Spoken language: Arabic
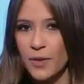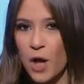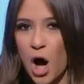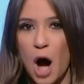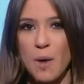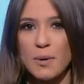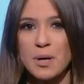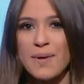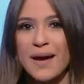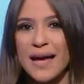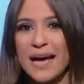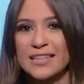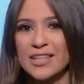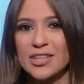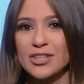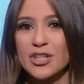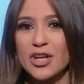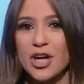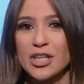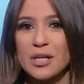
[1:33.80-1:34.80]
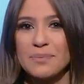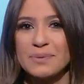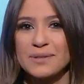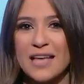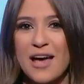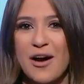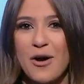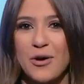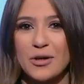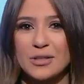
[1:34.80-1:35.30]
عمر ما كانت الرياضه
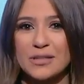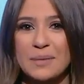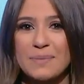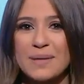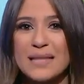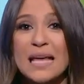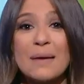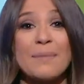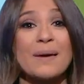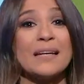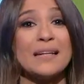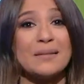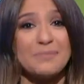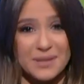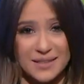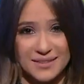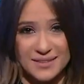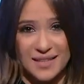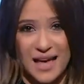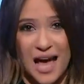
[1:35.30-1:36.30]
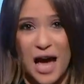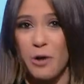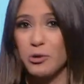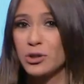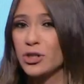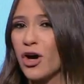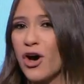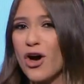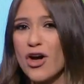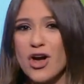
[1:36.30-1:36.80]
بتاخد من جمال البنت او
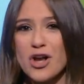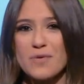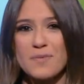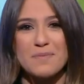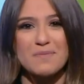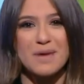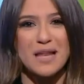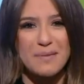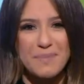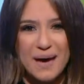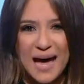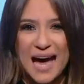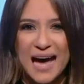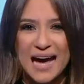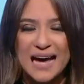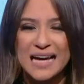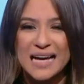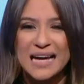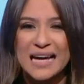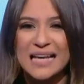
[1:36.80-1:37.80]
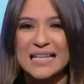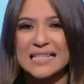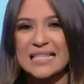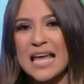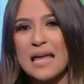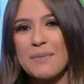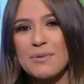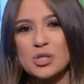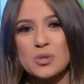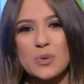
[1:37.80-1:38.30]
تغير من ملامحها
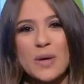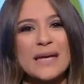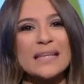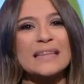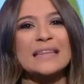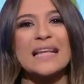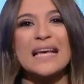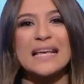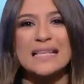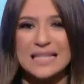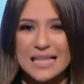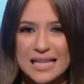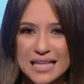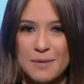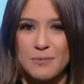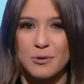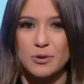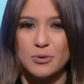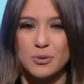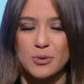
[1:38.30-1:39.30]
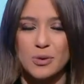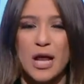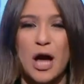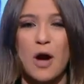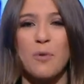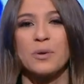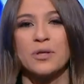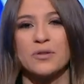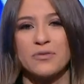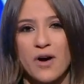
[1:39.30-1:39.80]
زي ما شويه ناس كده بتقول او
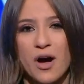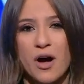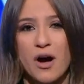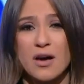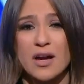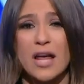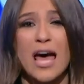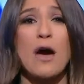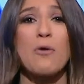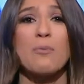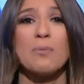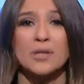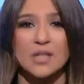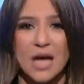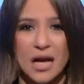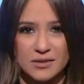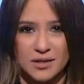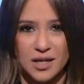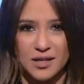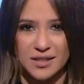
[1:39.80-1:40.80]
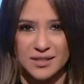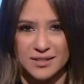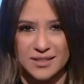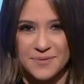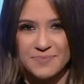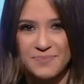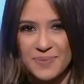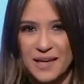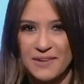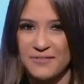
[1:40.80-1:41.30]
بتفكر او بتعتقد
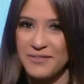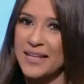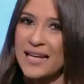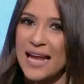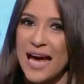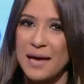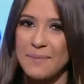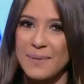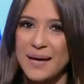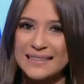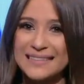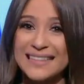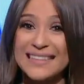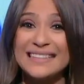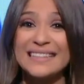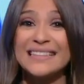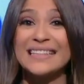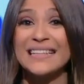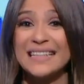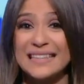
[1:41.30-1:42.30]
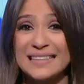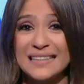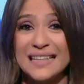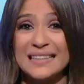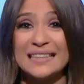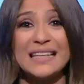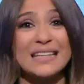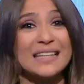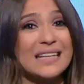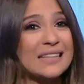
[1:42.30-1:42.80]
في لاعبات كتير جدا
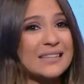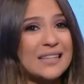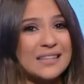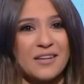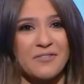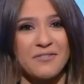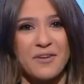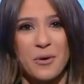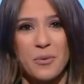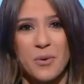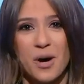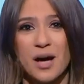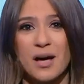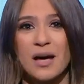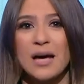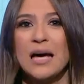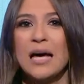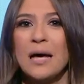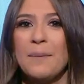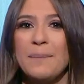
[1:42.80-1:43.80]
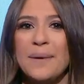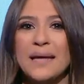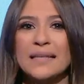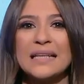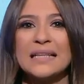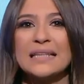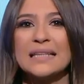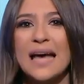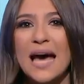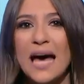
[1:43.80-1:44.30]
قدرت تتفوق بين
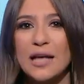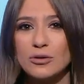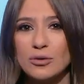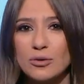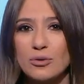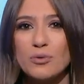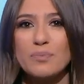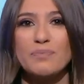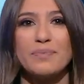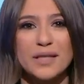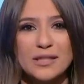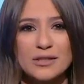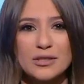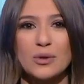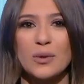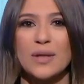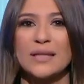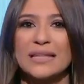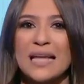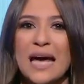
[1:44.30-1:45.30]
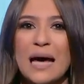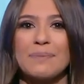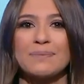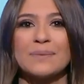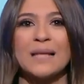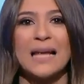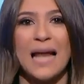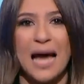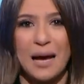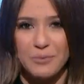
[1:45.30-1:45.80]
انها تكون بنت وانها
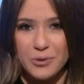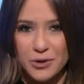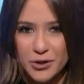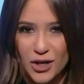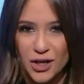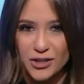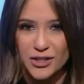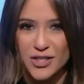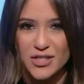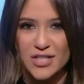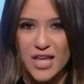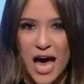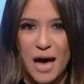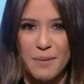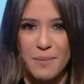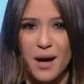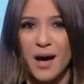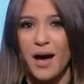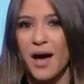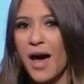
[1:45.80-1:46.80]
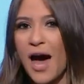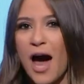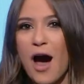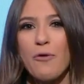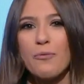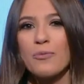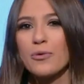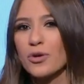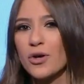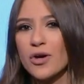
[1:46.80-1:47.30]
بتلعب رياضه صعبه او
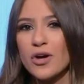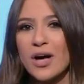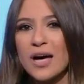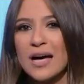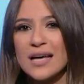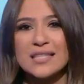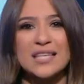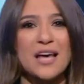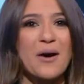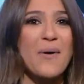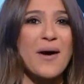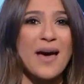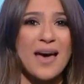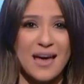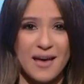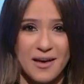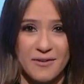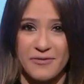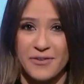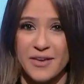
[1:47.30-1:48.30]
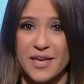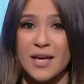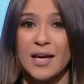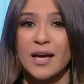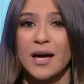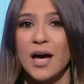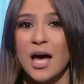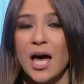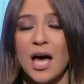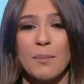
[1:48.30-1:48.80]
مرهقه سواء في
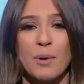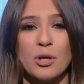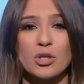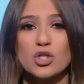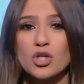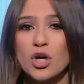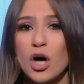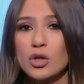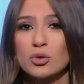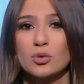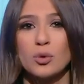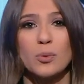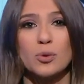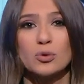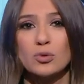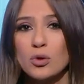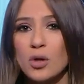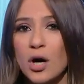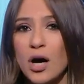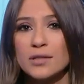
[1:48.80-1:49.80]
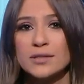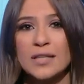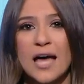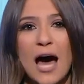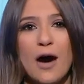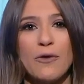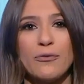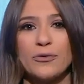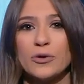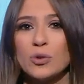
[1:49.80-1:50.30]
ماتشات وبطولات
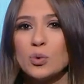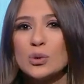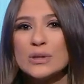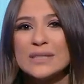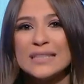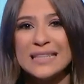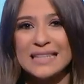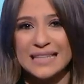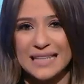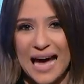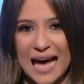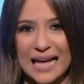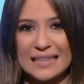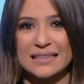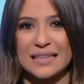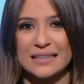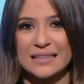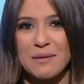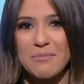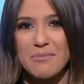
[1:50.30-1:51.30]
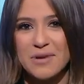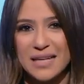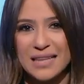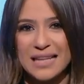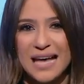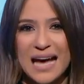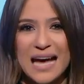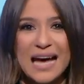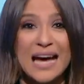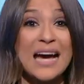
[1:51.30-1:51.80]
او في روتين حتى
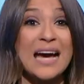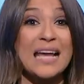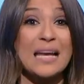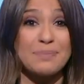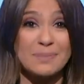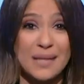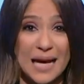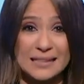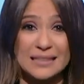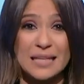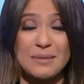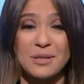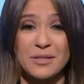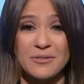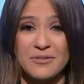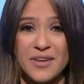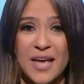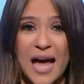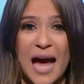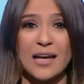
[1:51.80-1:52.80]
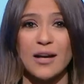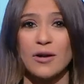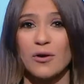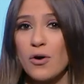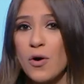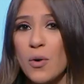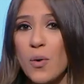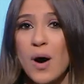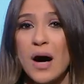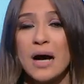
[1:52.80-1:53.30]
تمرينها اللي بتعتمد فيه على
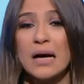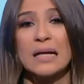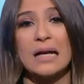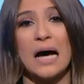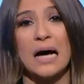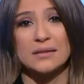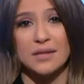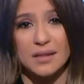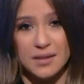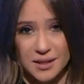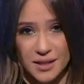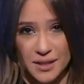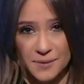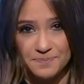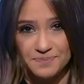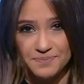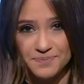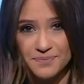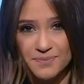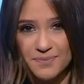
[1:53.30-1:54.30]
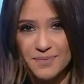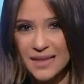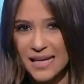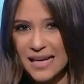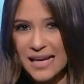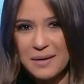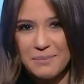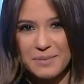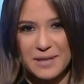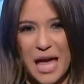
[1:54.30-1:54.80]
القوه العضليه
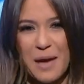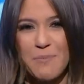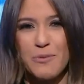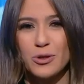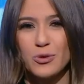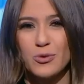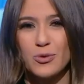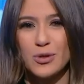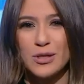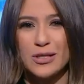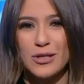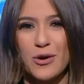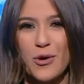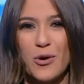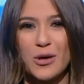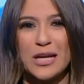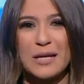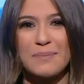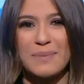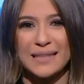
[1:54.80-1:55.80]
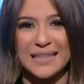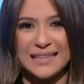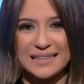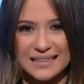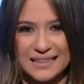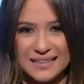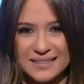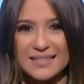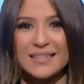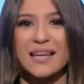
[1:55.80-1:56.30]
بنحب نقول لكل البنات
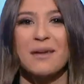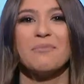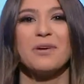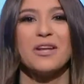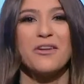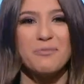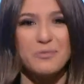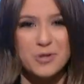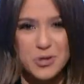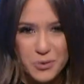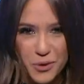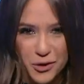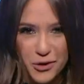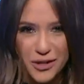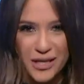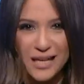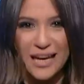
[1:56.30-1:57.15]
دي كملي في مشوارك